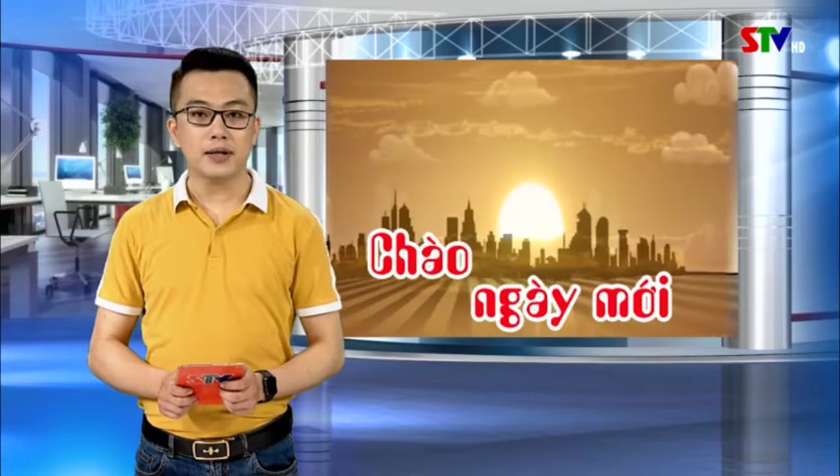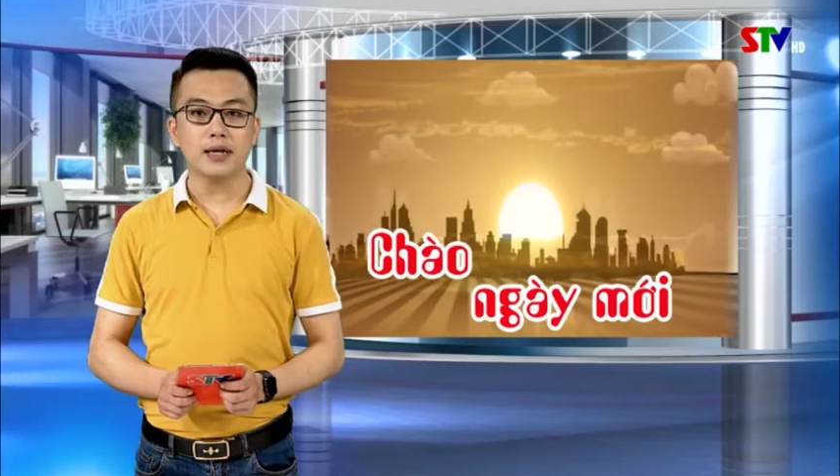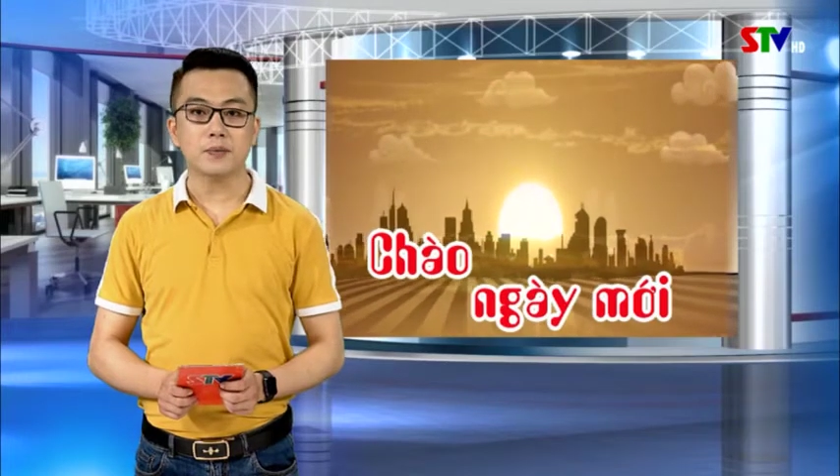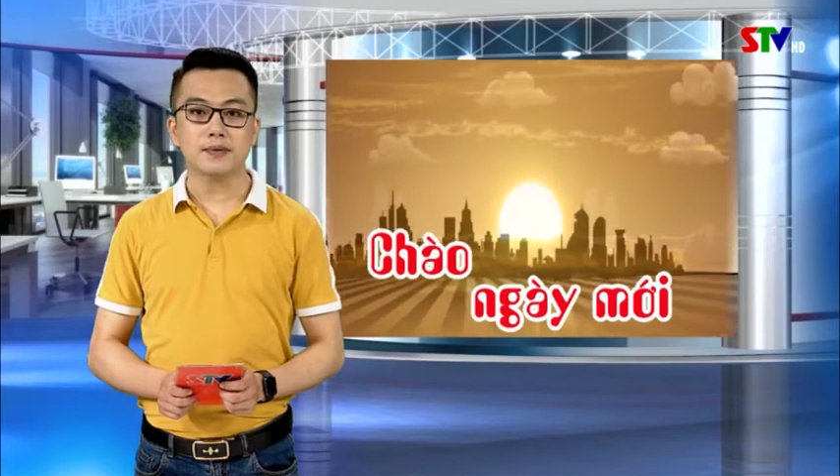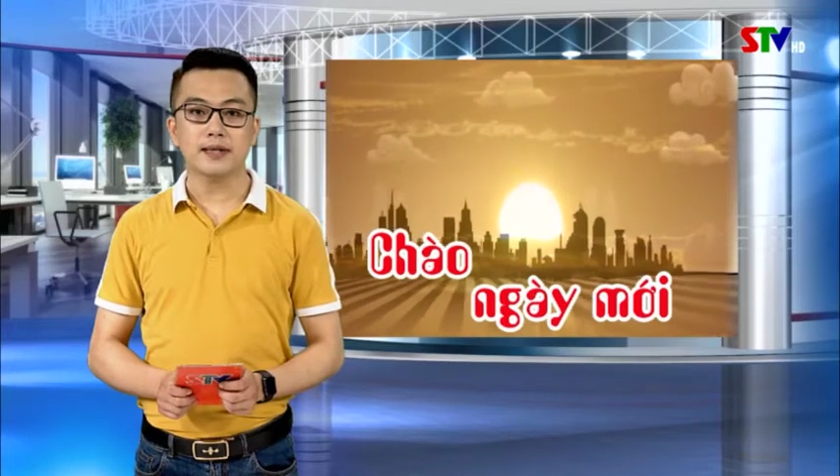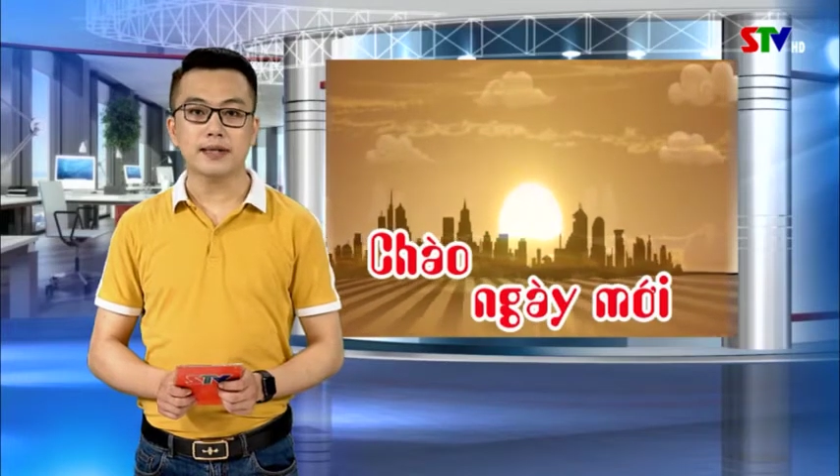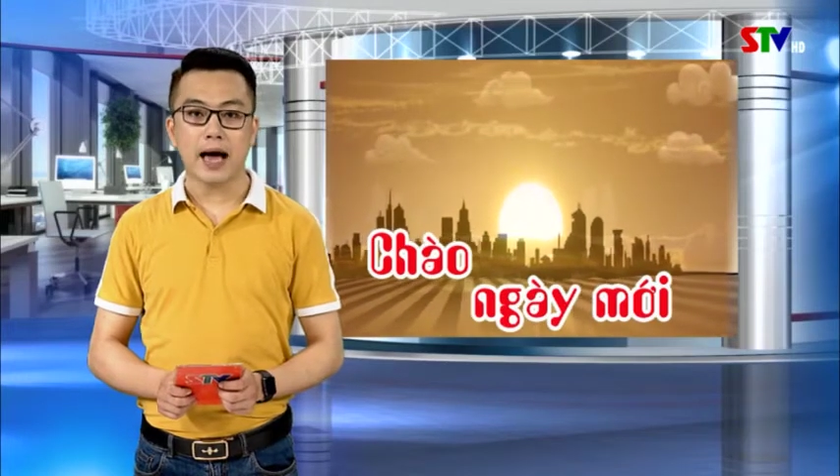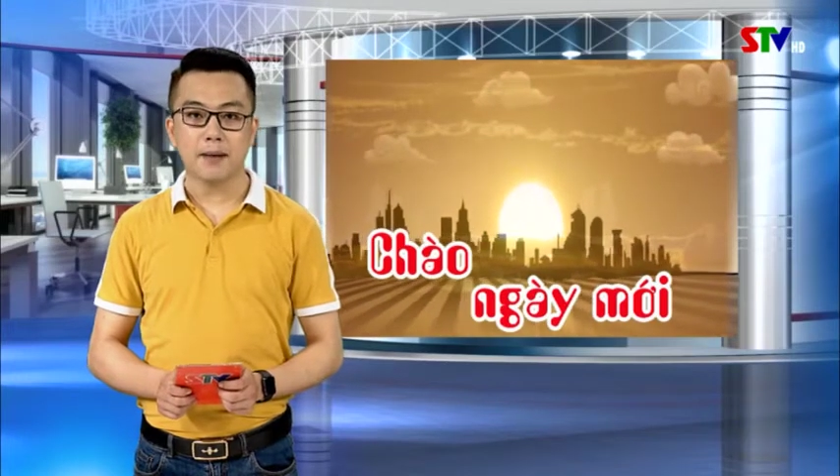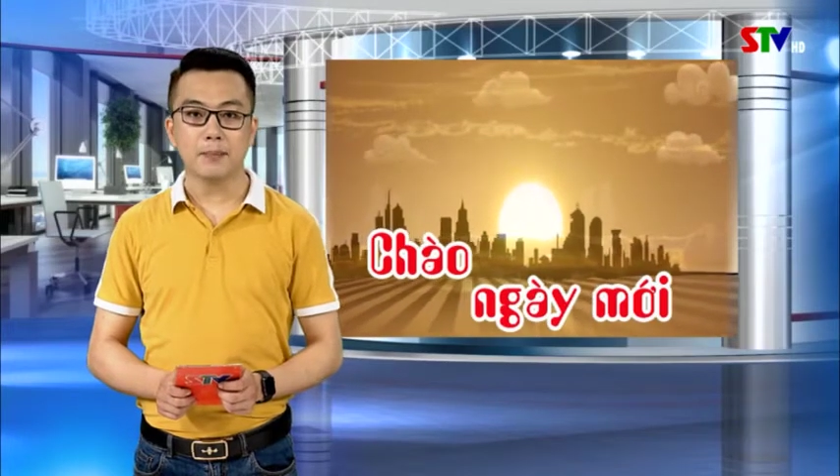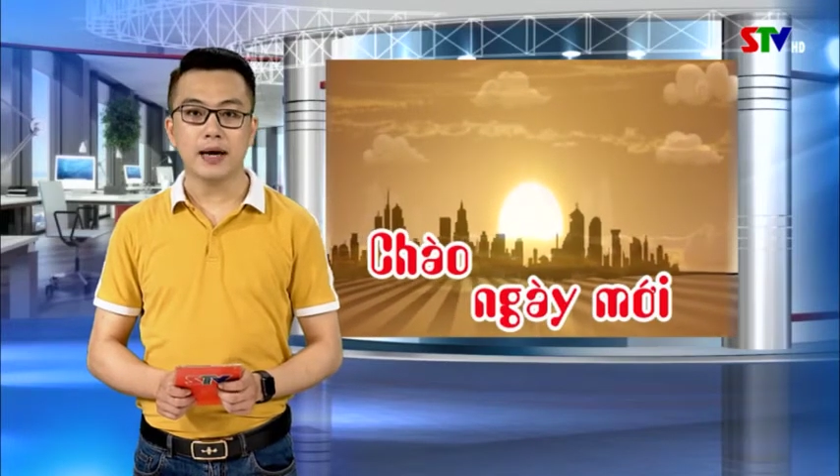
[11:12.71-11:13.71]
khích học sinh
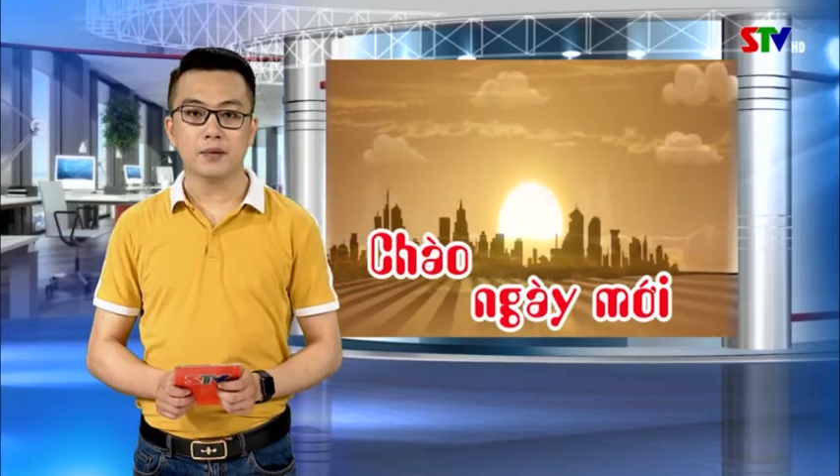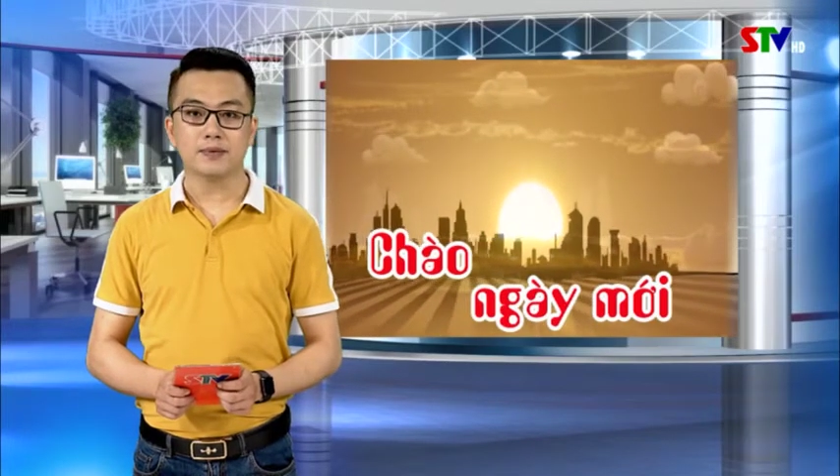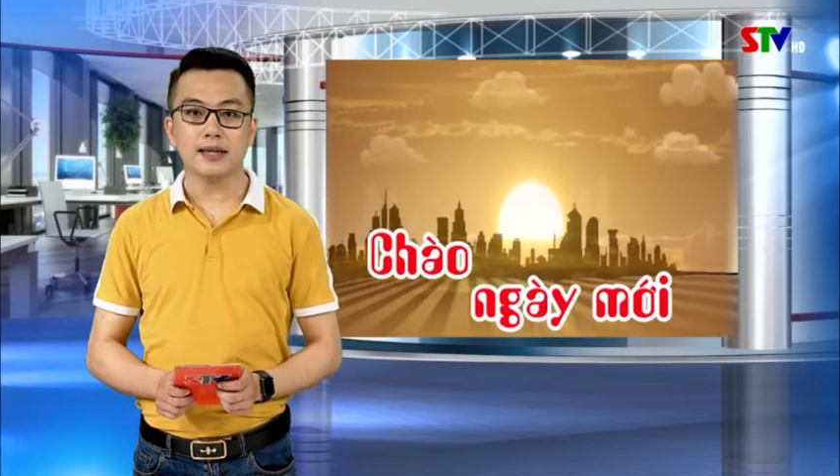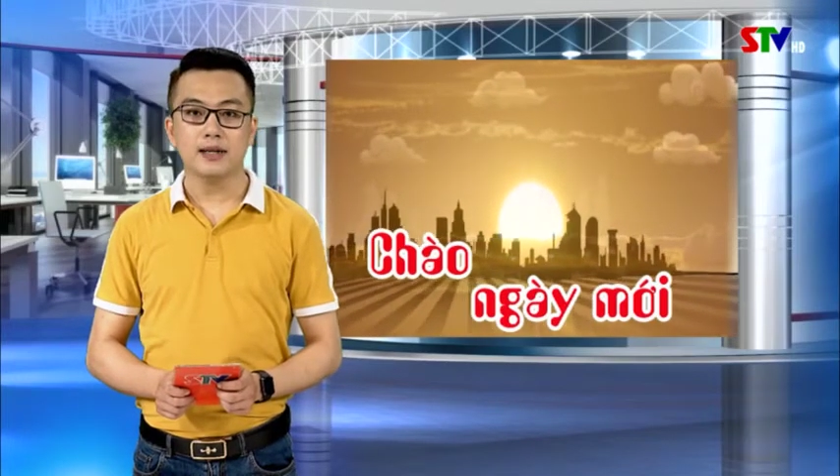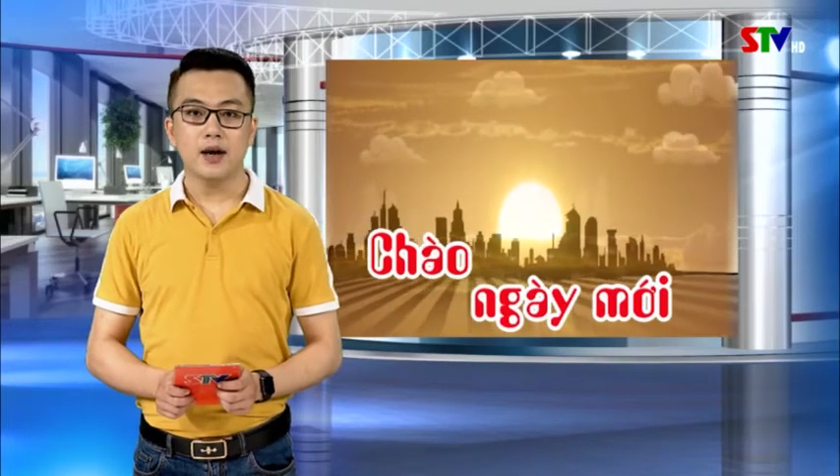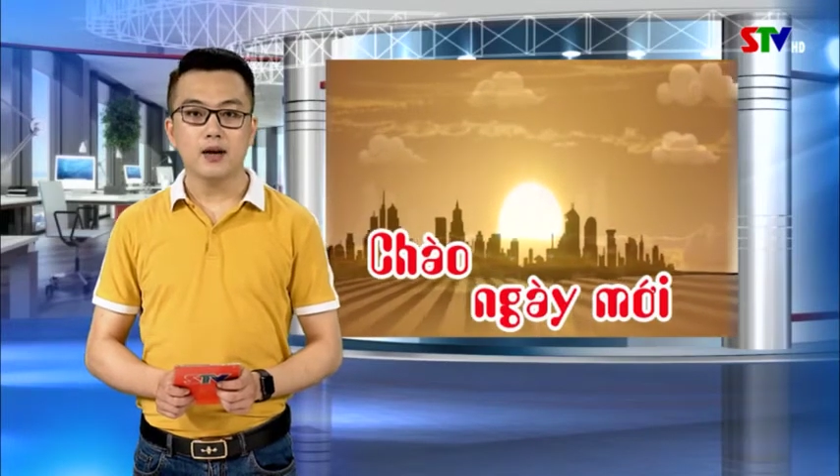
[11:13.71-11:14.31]
ham mê đọc sách,